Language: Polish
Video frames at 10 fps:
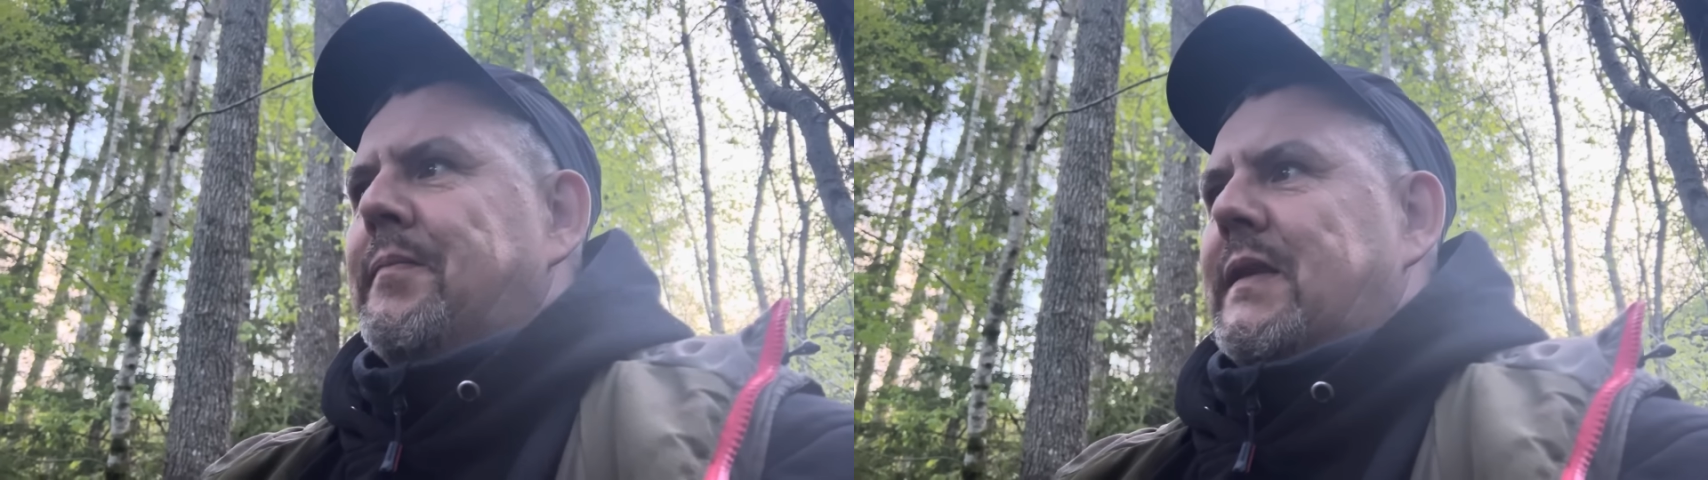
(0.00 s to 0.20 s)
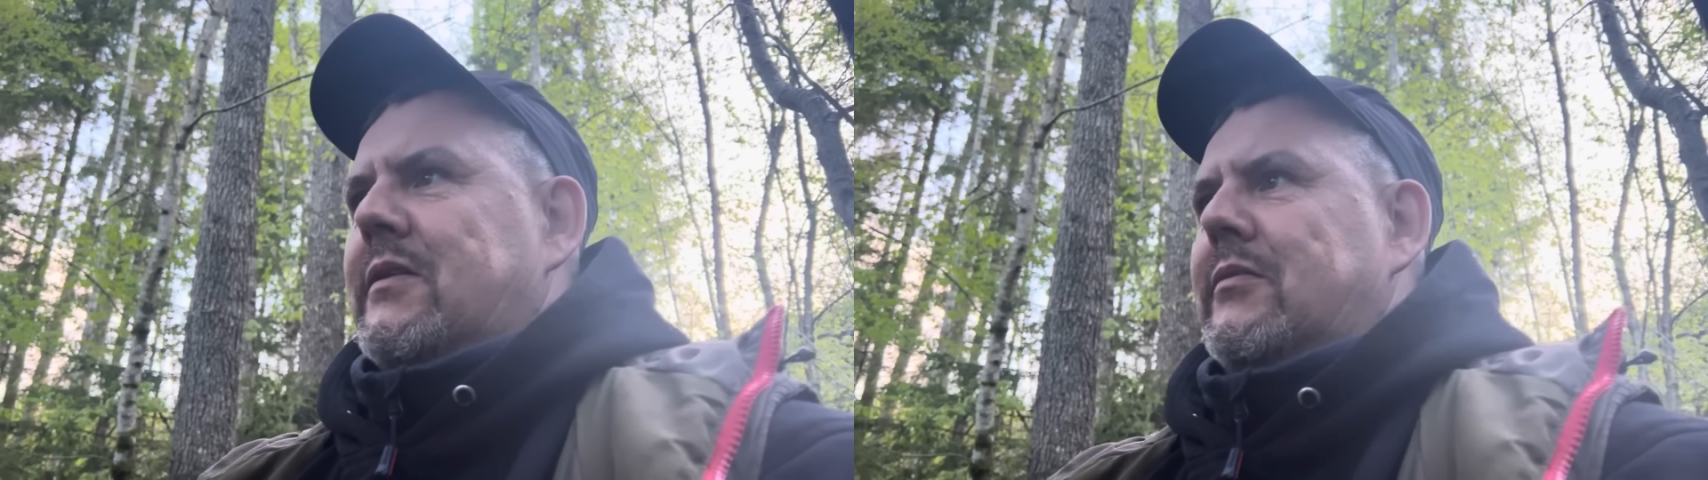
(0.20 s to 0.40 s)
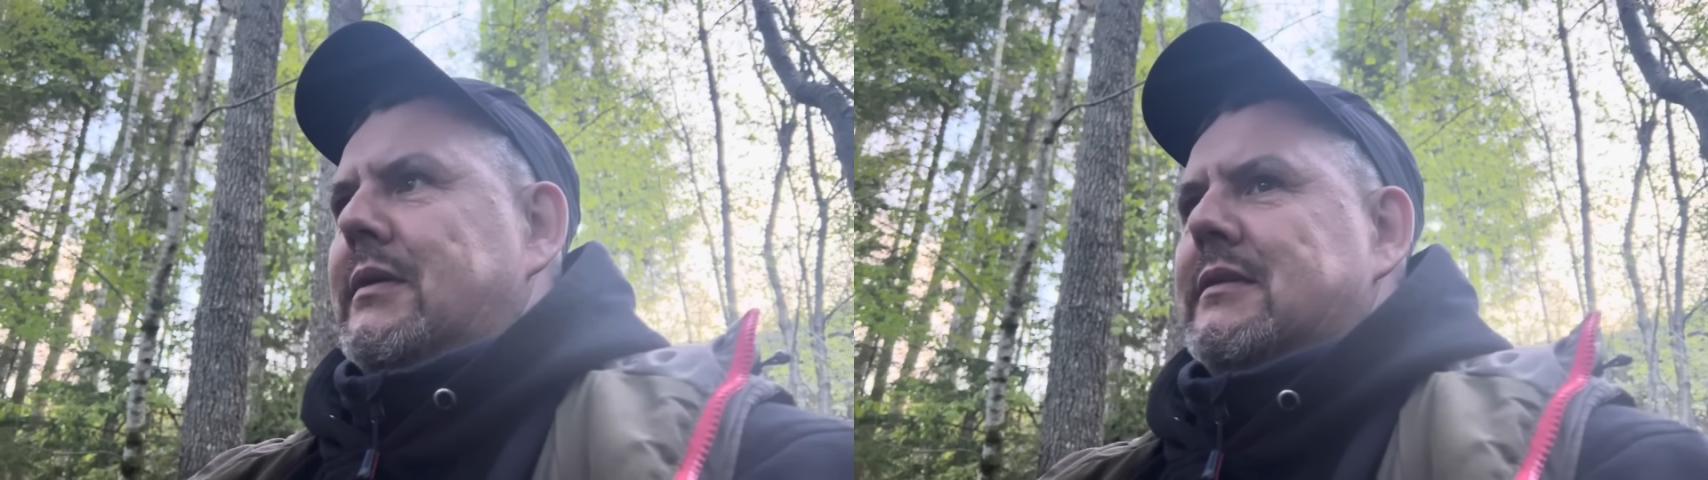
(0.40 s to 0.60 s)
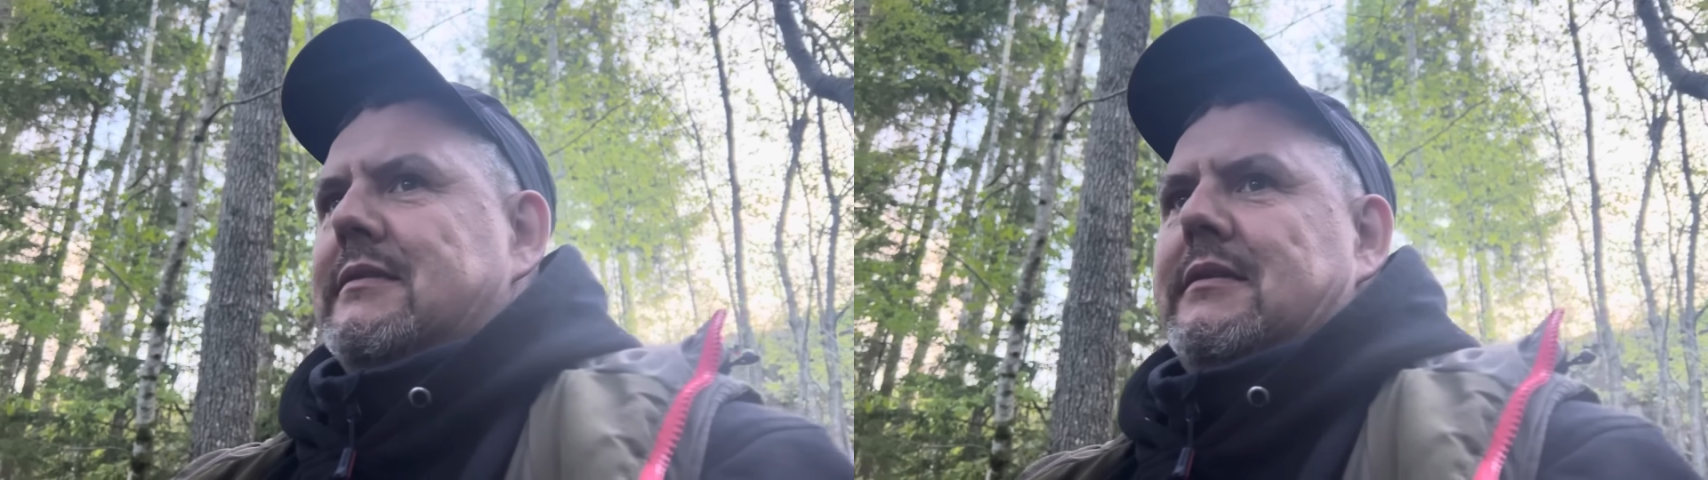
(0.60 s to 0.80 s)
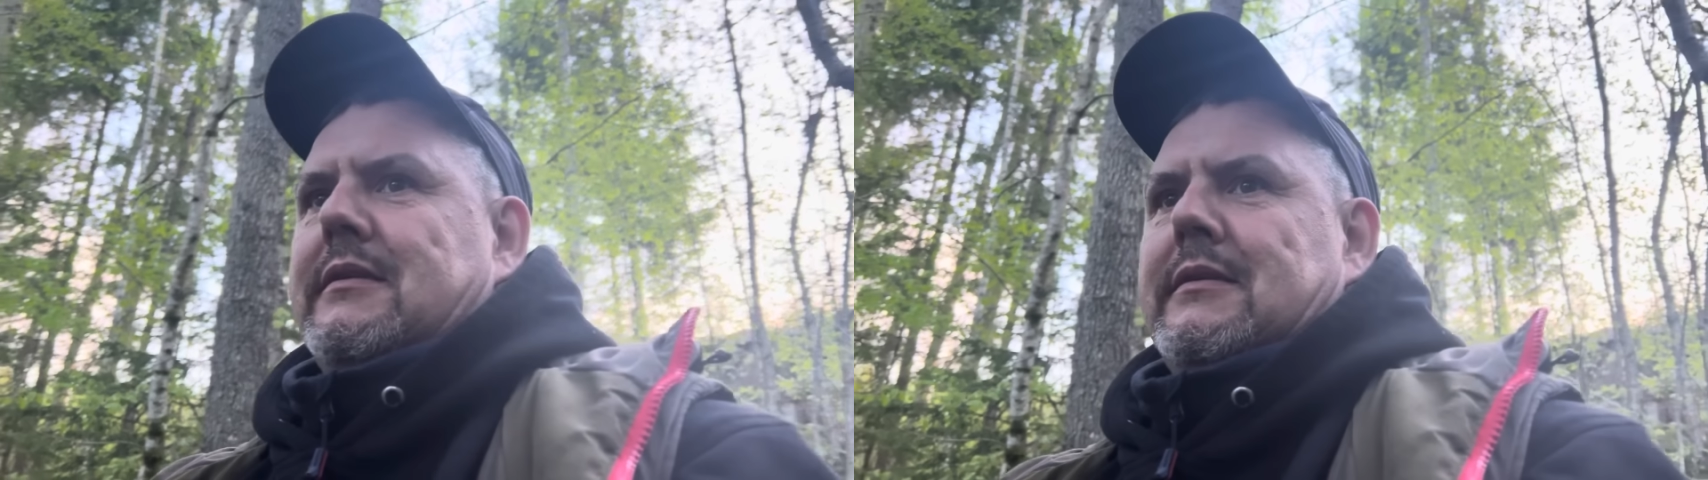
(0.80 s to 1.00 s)

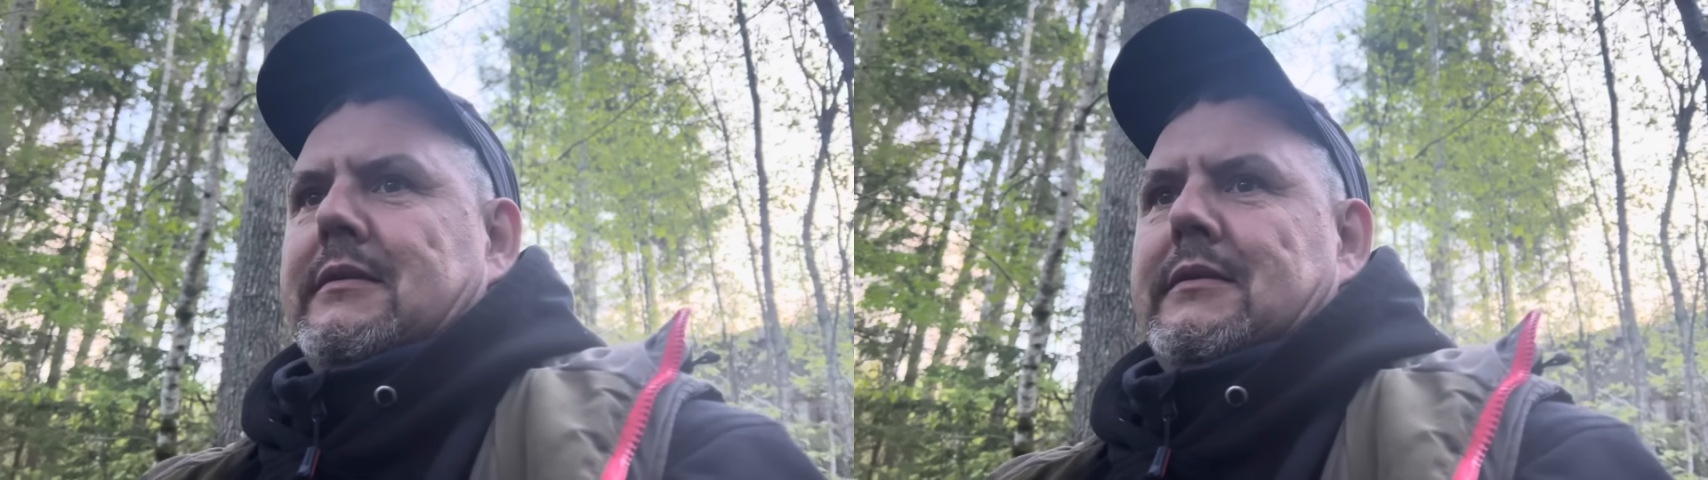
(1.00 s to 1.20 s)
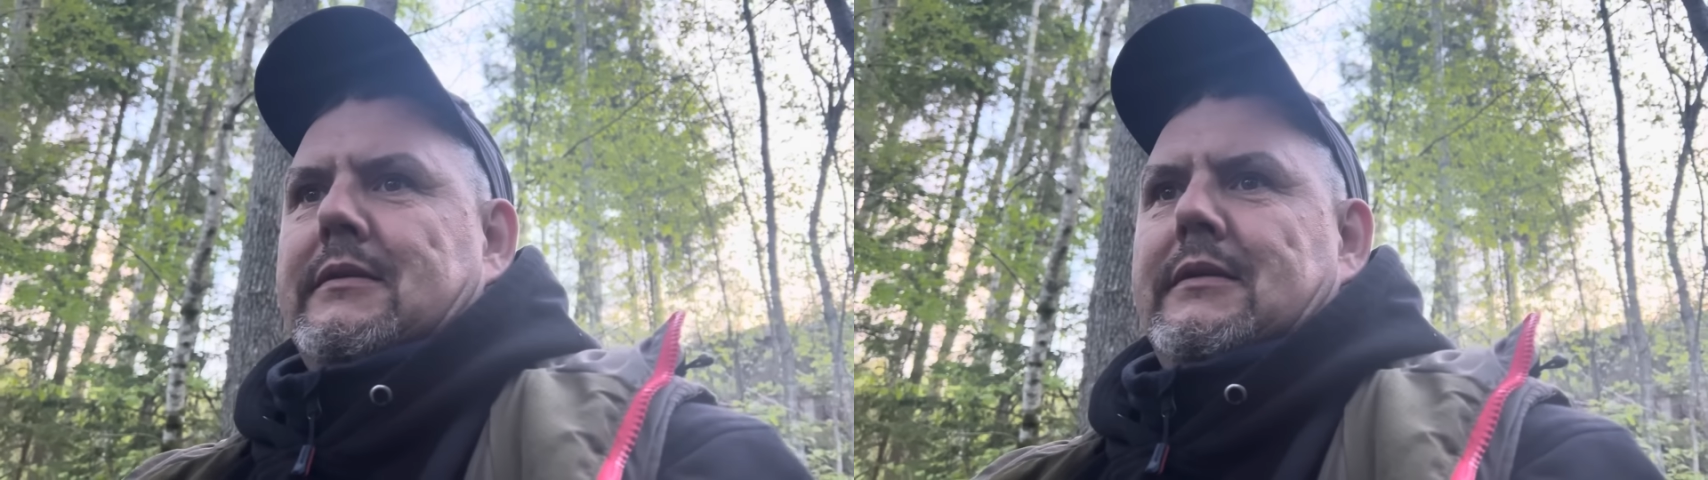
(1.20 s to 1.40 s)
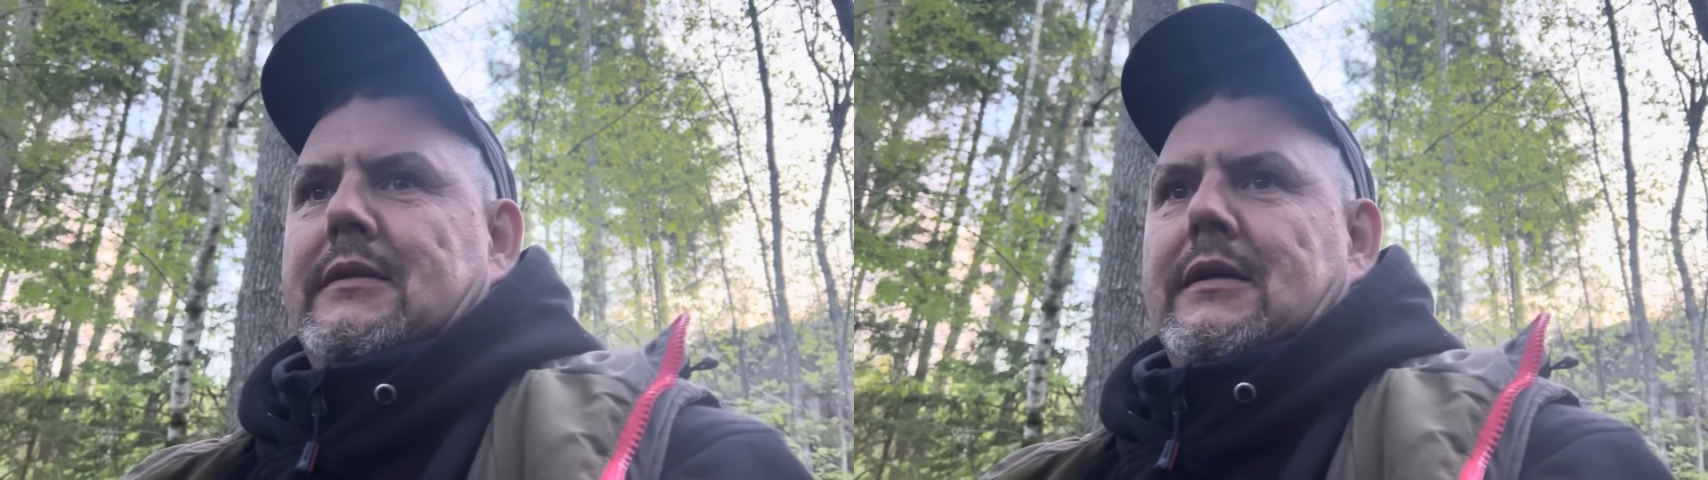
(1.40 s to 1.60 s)
Natomiast y,